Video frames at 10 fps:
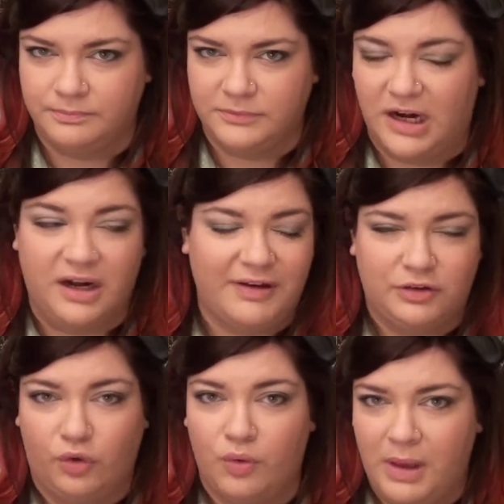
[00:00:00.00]
mi era
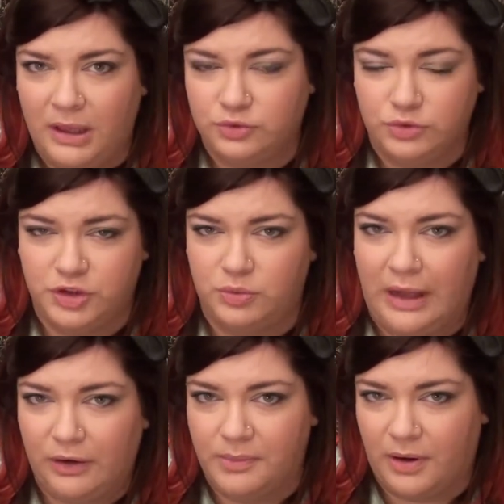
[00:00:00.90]
arrivato come sul
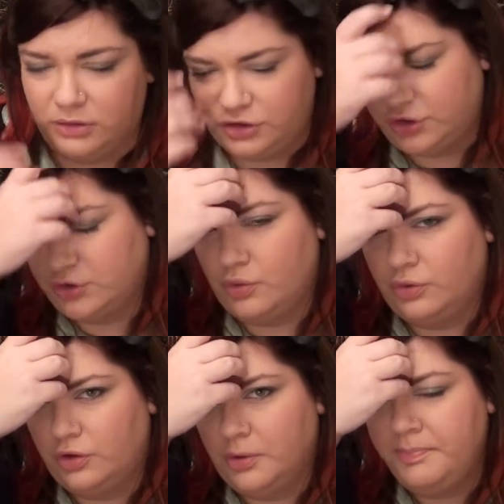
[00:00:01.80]
cellulare come codice
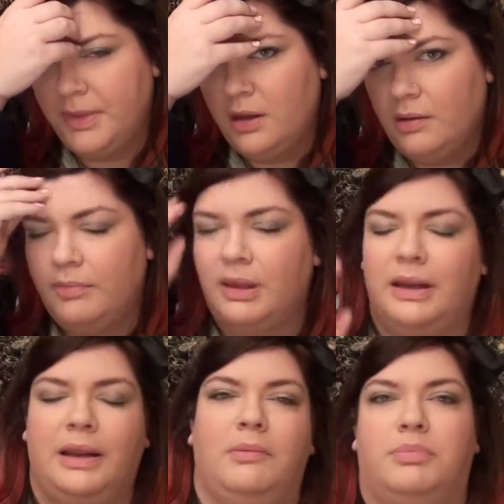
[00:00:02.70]
sconto
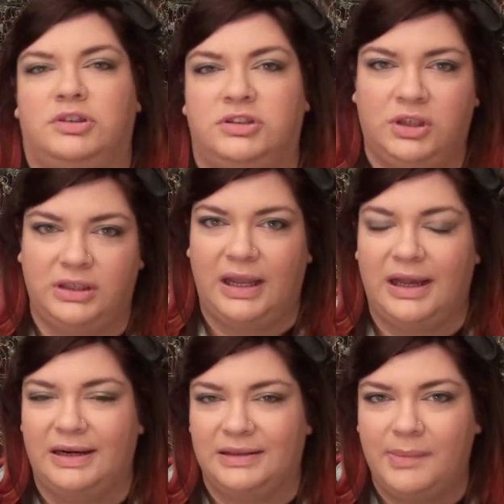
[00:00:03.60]
per il possessore della
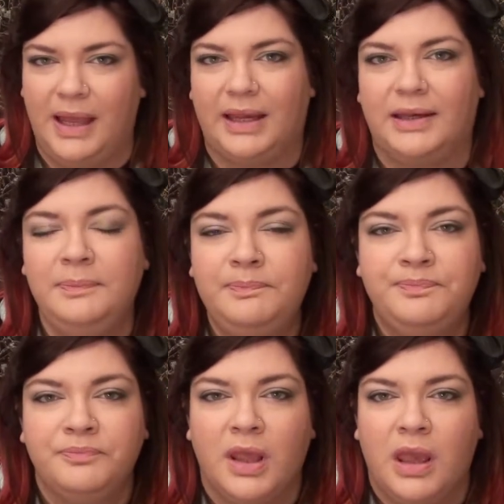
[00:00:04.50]
carta black
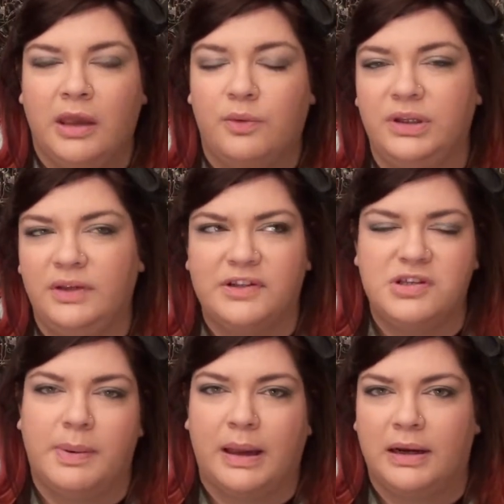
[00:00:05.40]
e quindi invece
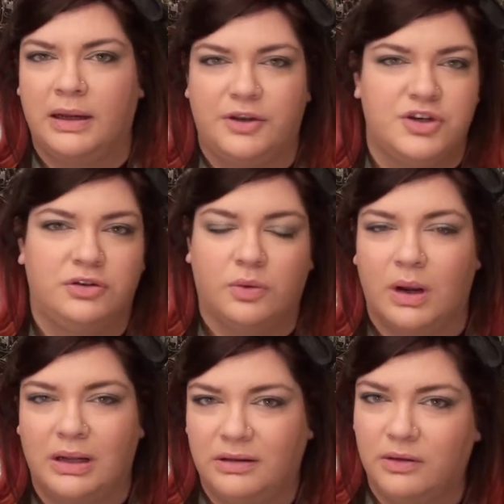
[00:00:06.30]
di pagare
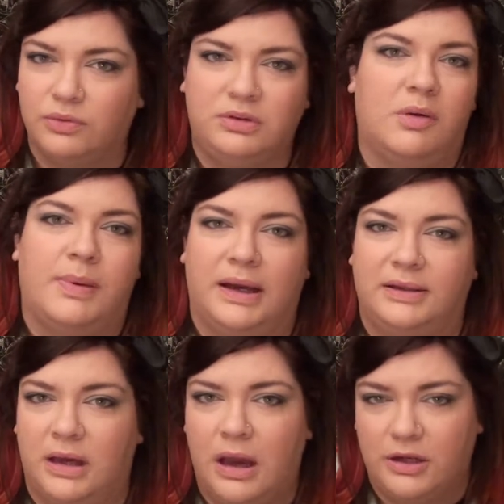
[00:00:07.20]
140 rotti l'ho
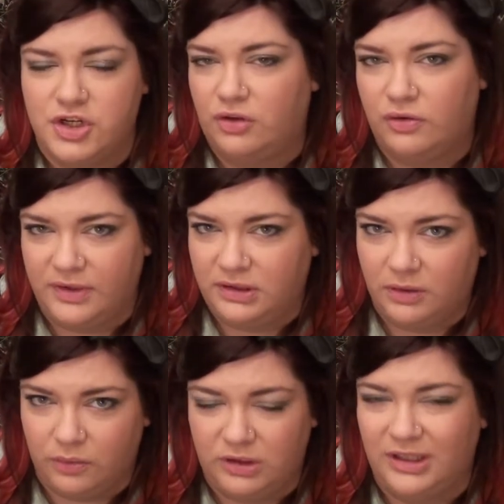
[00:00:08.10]
pagata 120
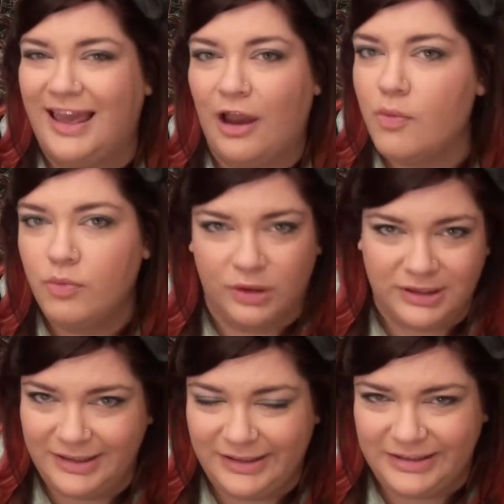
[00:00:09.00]
rotti, che è comunque
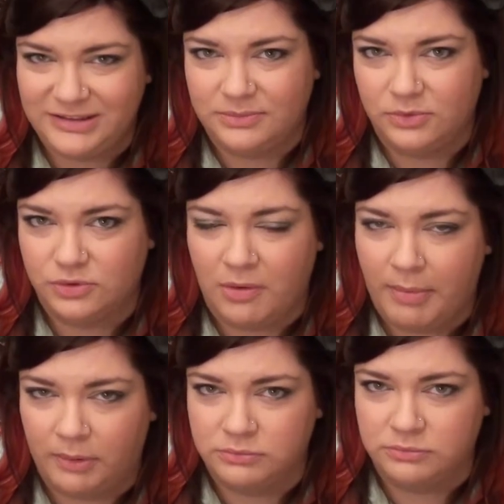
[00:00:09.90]
tantissimo insomma
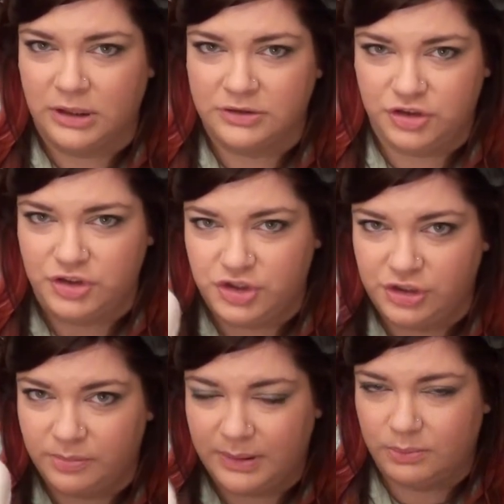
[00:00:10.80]
per un
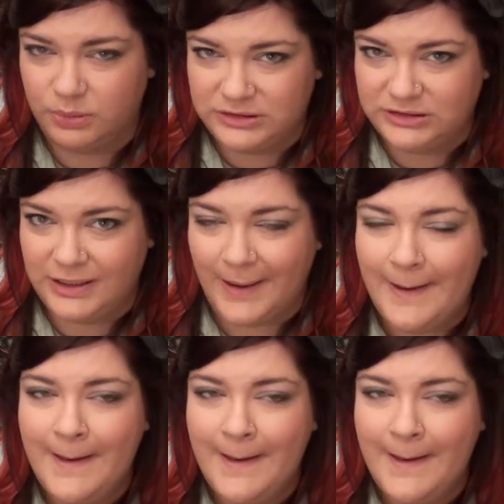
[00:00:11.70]
aggeggino, per la pulizia.